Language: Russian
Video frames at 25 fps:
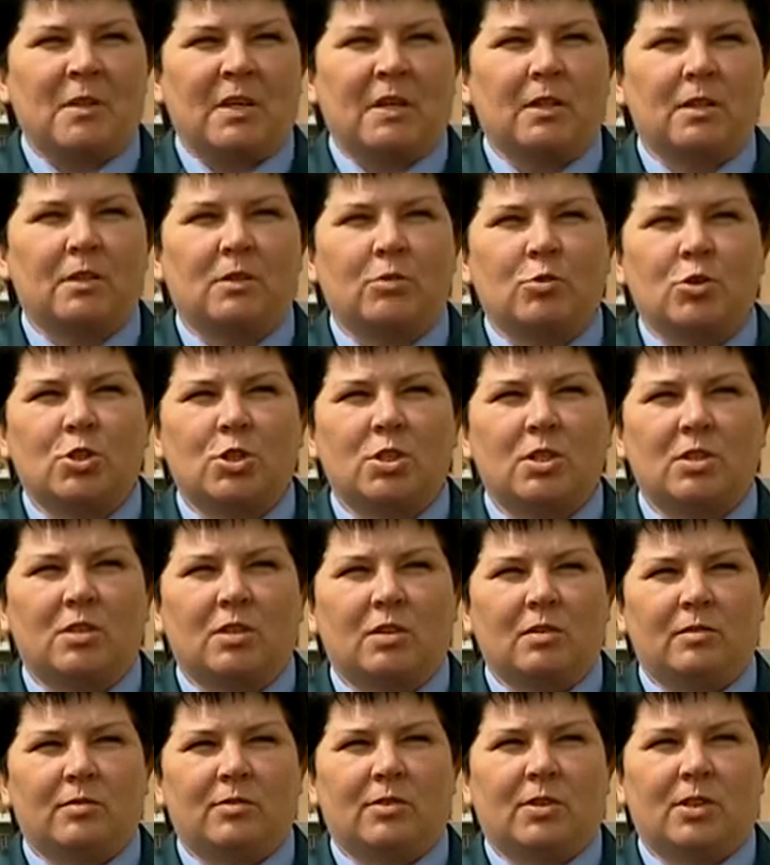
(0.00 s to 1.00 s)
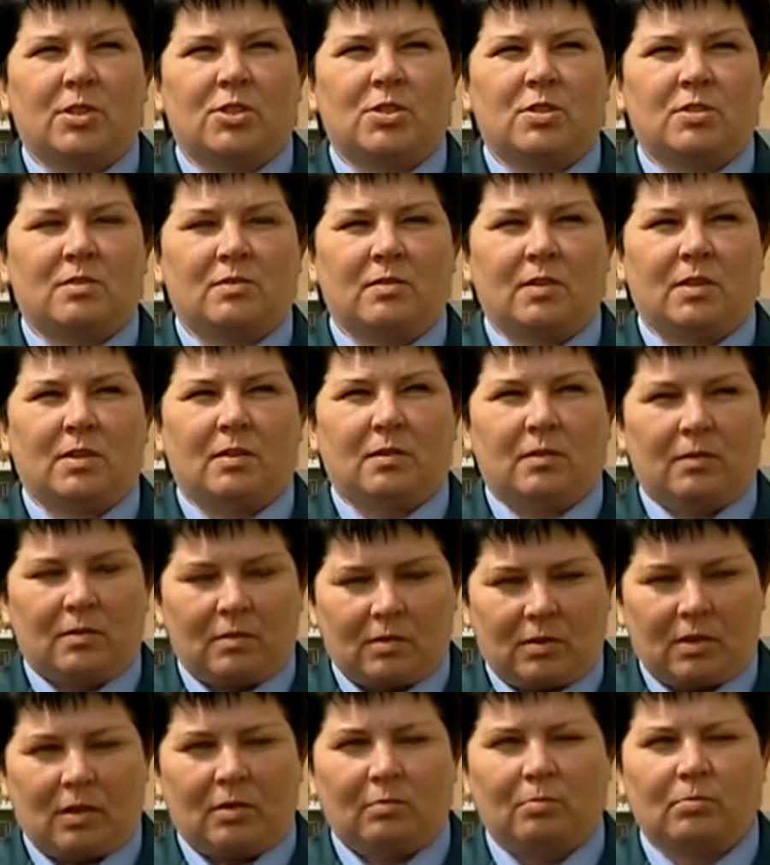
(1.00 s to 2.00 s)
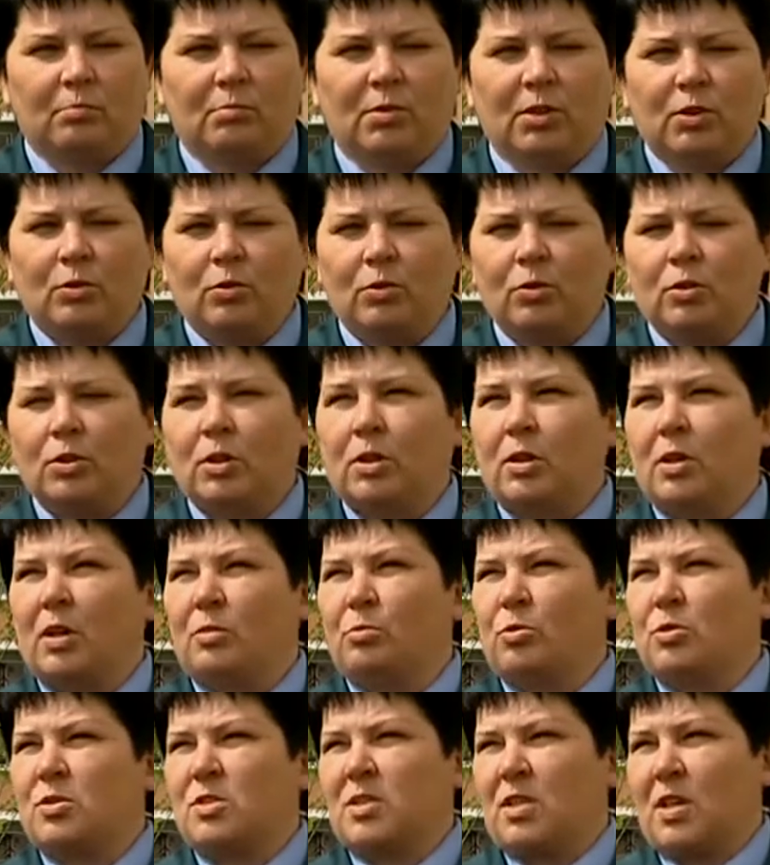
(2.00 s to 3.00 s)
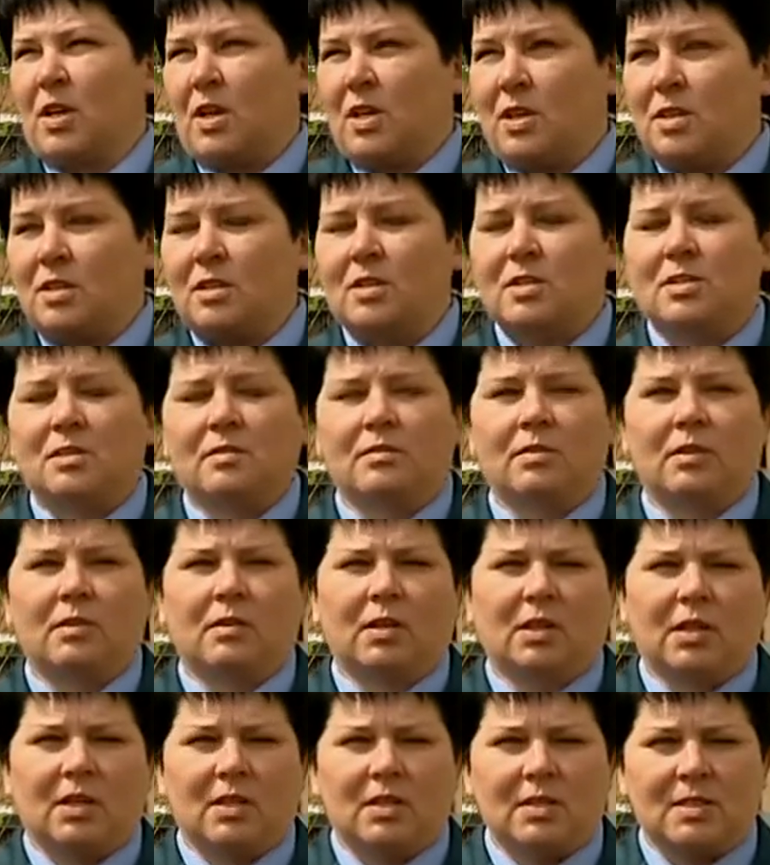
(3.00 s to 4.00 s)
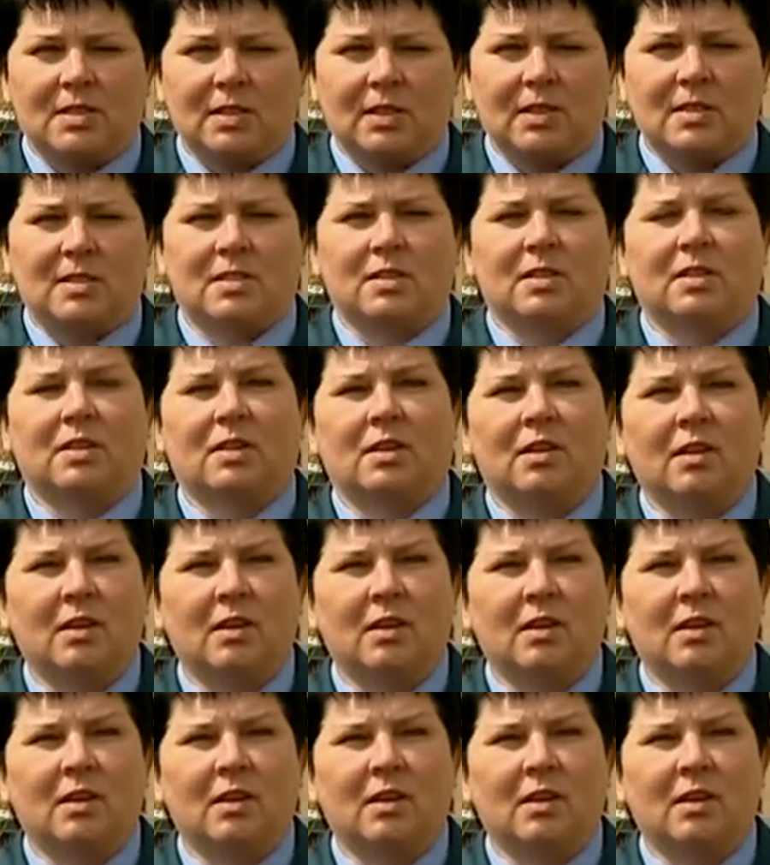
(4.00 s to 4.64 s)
Нарушения в качестве там, бетонных работ, строительства, организации